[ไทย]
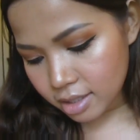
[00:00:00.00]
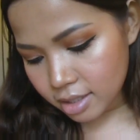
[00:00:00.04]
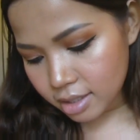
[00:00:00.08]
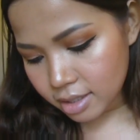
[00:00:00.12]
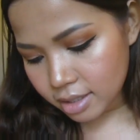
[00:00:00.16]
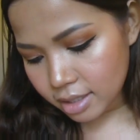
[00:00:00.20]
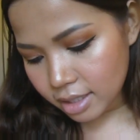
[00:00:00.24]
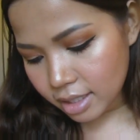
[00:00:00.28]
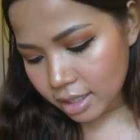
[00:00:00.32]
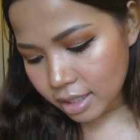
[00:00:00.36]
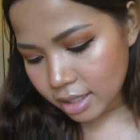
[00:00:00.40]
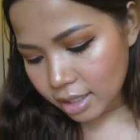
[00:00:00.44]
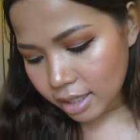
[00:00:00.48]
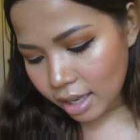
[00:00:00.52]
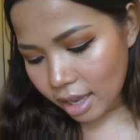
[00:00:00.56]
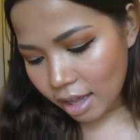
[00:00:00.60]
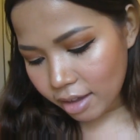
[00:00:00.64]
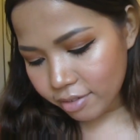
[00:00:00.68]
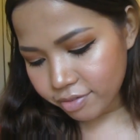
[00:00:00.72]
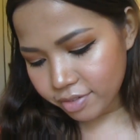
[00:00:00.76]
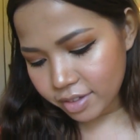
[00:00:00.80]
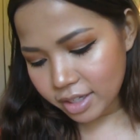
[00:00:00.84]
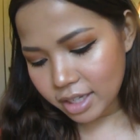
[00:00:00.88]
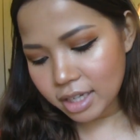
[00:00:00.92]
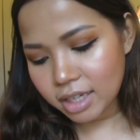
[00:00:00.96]
ซี
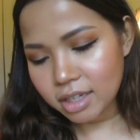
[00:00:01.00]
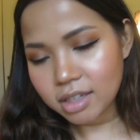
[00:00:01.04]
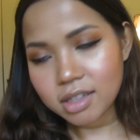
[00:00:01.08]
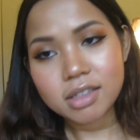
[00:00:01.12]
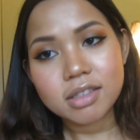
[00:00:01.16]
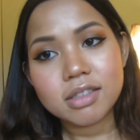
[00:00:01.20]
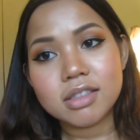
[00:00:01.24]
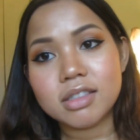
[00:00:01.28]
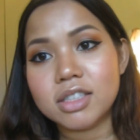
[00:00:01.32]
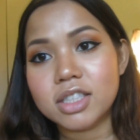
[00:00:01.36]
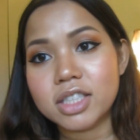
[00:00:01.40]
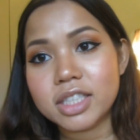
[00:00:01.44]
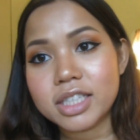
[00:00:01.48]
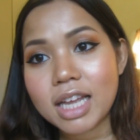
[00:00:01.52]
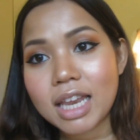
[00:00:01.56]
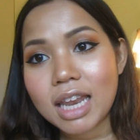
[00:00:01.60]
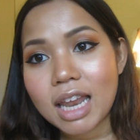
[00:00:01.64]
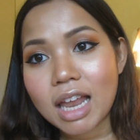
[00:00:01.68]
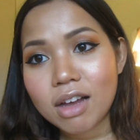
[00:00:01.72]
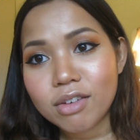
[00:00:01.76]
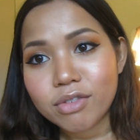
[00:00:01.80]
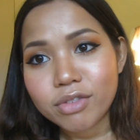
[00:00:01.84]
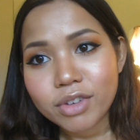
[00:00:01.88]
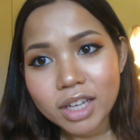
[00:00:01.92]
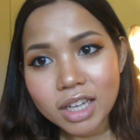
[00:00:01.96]
ลาวีเช
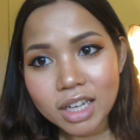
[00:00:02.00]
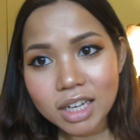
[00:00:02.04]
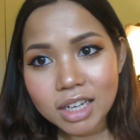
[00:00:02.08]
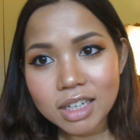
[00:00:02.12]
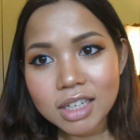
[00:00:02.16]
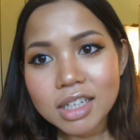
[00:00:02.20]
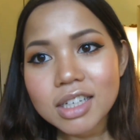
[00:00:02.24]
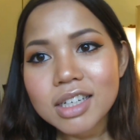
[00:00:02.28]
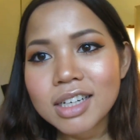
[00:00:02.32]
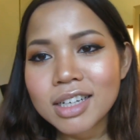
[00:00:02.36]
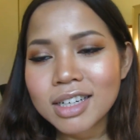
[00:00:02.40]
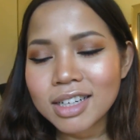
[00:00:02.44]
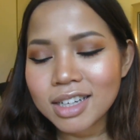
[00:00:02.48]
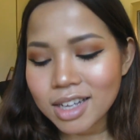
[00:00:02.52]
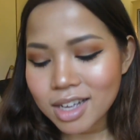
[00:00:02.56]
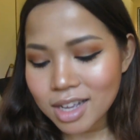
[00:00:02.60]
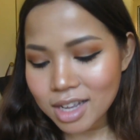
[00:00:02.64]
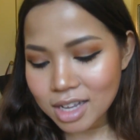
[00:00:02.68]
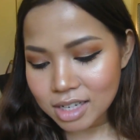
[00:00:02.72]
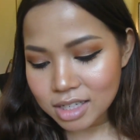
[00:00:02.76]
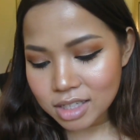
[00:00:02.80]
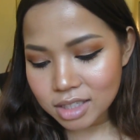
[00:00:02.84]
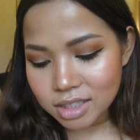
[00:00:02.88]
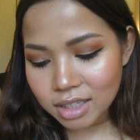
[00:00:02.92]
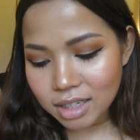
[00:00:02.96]
ลาวี
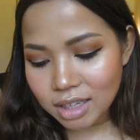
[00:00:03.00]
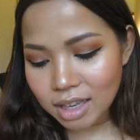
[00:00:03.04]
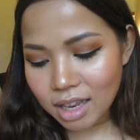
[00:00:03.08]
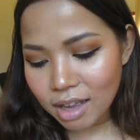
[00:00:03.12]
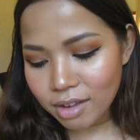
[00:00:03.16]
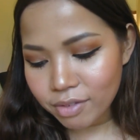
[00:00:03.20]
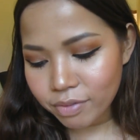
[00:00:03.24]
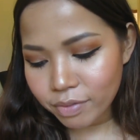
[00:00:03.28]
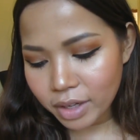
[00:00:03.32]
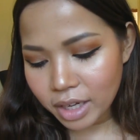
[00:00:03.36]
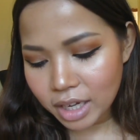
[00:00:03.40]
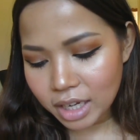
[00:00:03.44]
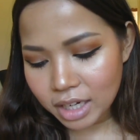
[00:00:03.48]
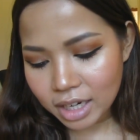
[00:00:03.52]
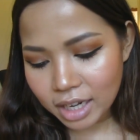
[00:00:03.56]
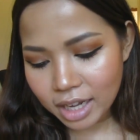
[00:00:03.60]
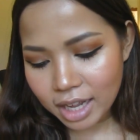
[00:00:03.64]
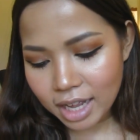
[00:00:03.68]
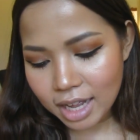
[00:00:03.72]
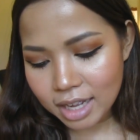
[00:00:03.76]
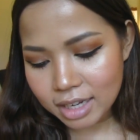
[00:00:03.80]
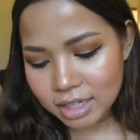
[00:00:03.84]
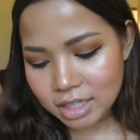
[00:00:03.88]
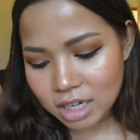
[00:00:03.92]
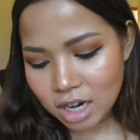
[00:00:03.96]
ซีลาวีนะ
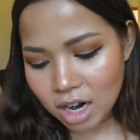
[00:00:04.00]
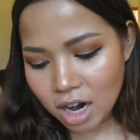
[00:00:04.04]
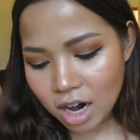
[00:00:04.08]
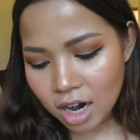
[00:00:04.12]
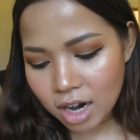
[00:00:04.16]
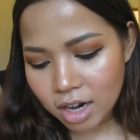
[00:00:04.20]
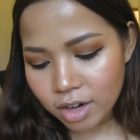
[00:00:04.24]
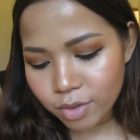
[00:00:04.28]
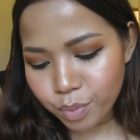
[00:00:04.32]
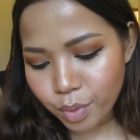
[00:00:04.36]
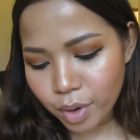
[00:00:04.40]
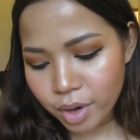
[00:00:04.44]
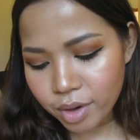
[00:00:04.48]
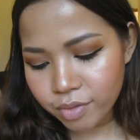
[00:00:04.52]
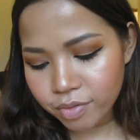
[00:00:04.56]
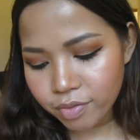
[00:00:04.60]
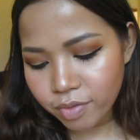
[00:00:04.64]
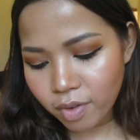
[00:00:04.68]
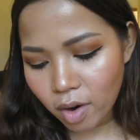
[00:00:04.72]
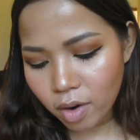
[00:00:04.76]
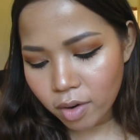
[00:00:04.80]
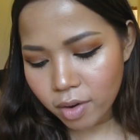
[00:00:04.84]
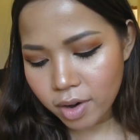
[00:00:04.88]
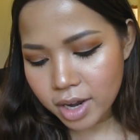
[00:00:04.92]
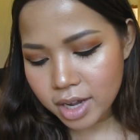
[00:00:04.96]
คะท t a r เ e r a i n
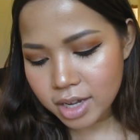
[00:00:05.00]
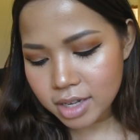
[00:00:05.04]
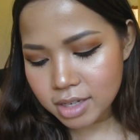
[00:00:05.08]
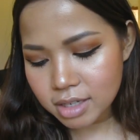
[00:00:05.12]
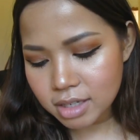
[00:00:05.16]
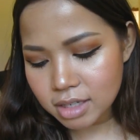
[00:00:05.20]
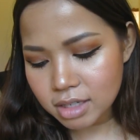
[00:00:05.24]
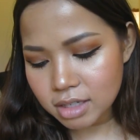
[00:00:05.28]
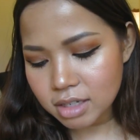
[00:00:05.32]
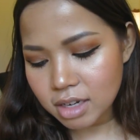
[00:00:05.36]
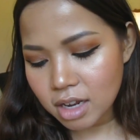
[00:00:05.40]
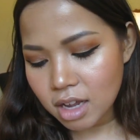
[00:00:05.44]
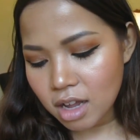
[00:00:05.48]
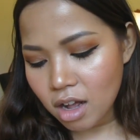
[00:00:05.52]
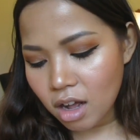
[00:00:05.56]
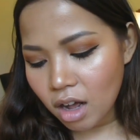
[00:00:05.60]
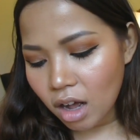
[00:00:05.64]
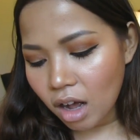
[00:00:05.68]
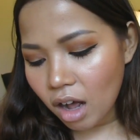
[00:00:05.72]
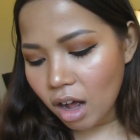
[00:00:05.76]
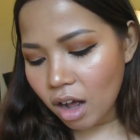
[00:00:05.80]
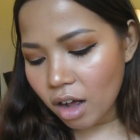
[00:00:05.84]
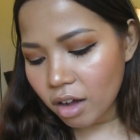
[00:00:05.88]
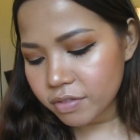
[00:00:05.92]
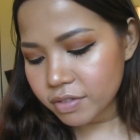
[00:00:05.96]
เรส
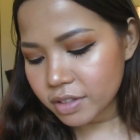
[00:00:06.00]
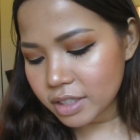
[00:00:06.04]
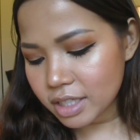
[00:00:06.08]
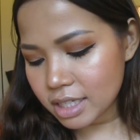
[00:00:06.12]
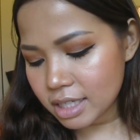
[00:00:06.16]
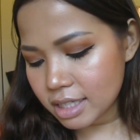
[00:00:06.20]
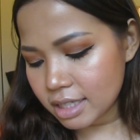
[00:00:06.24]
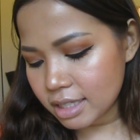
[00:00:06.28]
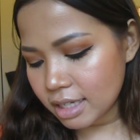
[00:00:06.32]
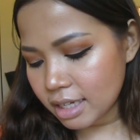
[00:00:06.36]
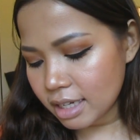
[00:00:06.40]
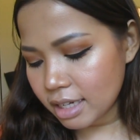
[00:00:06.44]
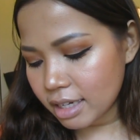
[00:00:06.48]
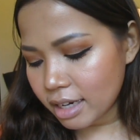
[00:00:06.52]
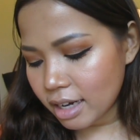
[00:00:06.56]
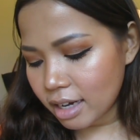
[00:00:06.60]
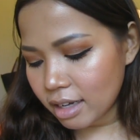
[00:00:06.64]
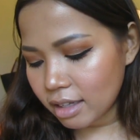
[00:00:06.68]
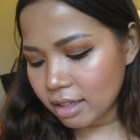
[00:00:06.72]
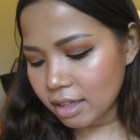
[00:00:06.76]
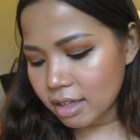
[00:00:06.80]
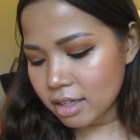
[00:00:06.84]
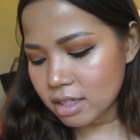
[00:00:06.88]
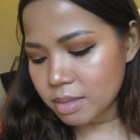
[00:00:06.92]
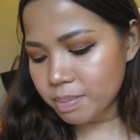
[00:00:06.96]
ออฟเดอะซีค
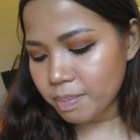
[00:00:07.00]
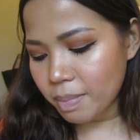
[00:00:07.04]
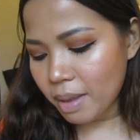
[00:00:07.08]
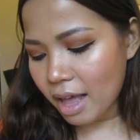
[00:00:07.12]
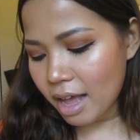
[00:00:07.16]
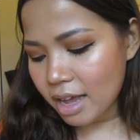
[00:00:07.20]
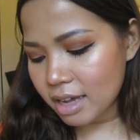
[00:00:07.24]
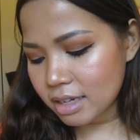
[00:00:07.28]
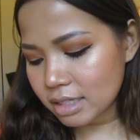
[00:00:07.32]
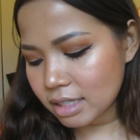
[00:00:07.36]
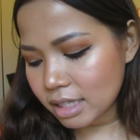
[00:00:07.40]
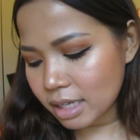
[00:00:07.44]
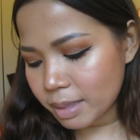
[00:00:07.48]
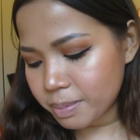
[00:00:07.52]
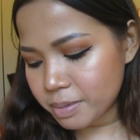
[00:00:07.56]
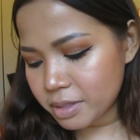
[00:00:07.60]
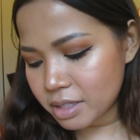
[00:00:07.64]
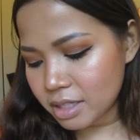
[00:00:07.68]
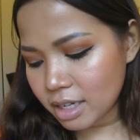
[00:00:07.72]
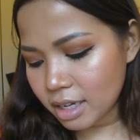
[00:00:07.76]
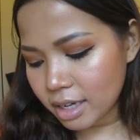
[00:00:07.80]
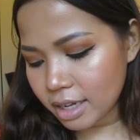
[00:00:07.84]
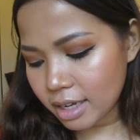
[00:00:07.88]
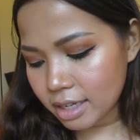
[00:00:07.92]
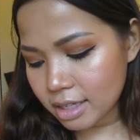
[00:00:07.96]
a ลเลอร์สบลัชลิปส
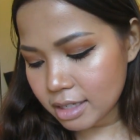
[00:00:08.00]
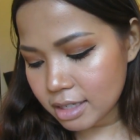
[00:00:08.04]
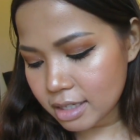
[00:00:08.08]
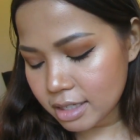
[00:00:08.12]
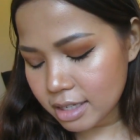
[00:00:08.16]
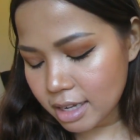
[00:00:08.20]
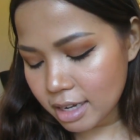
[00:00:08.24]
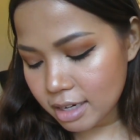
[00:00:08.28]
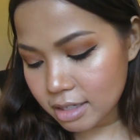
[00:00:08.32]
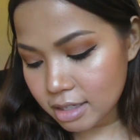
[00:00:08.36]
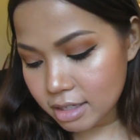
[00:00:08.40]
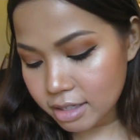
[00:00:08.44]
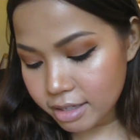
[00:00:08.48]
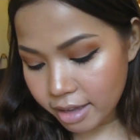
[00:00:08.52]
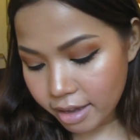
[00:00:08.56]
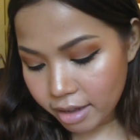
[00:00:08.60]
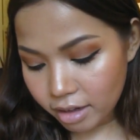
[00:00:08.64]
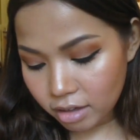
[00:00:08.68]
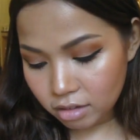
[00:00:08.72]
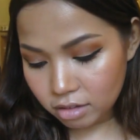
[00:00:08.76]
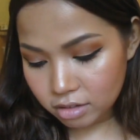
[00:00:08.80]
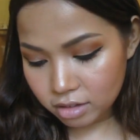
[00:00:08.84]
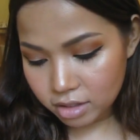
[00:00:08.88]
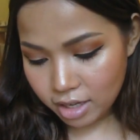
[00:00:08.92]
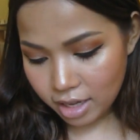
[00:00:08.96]
ติกอินเซ็ตเซ
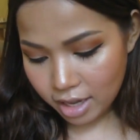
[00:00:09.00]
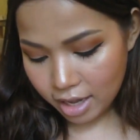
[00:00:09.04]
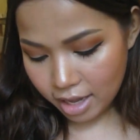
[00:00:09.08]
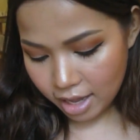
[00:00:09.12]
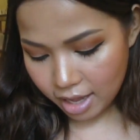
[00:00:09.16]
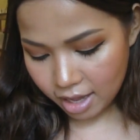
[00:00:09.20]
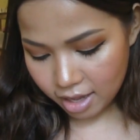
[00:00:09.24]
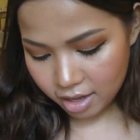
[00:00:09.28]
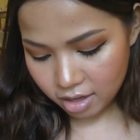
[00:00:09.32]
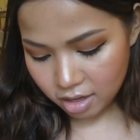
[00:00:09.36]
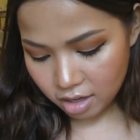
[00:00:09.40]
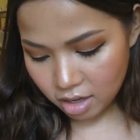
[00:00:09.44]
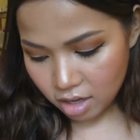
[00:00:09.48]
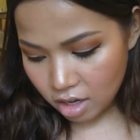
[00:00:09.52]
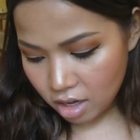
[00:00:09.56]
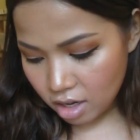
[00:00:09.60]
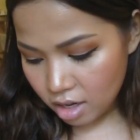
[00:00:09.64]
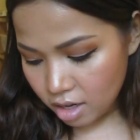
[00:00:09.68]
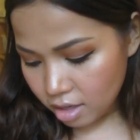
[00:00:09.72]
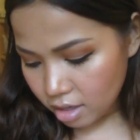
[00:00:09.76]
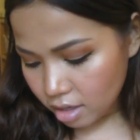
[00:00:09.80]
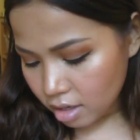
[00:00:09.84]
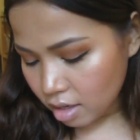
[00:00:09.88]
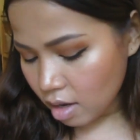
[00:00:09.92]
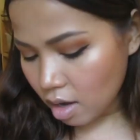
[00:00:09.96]
ลนะคะ
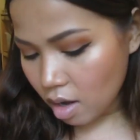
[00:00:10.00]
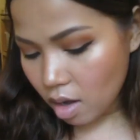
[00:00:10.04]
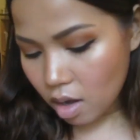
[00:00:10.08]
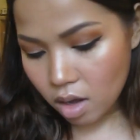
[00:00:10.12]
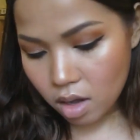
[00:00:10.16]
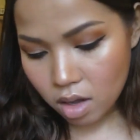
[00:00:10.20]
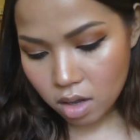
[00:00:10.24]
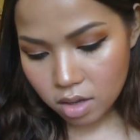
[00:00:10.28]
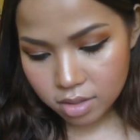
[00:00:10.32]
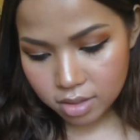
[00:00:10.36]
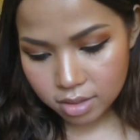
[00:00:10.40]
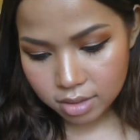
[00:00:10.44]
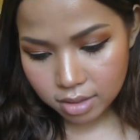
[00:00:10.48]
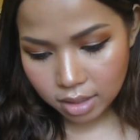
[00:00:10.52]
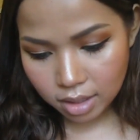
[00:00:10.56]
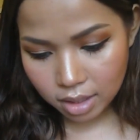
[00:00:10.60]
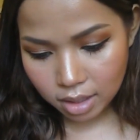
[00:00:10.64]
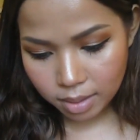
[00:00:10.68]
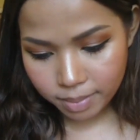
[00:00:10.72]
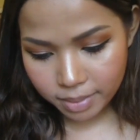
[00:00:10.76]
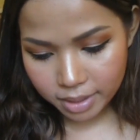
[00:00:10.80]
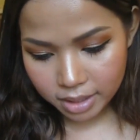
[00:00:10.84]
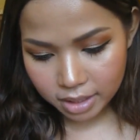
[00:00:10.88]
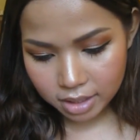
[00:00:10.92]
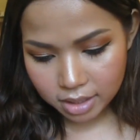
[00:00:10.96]
ก็สี
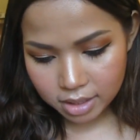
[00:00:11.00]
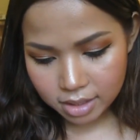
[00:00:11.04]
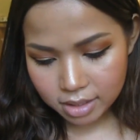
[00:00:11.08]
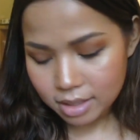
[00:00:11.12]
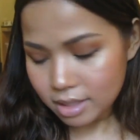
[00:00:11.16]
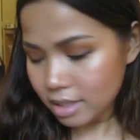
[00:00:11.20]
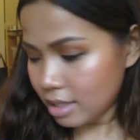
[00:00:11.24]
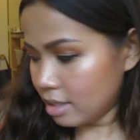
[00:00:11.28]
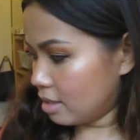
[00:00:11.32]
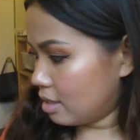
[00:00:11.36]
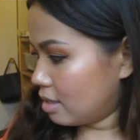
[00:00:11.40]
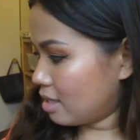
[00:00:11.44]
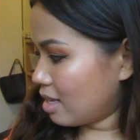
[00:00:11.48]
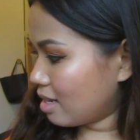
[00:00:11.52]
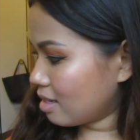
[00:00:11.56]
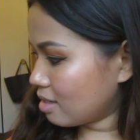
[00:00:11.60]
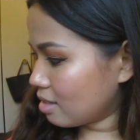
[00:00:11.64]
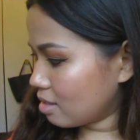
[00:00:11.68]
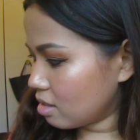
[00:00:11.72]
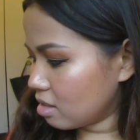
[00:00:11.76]
มันคือสีเซต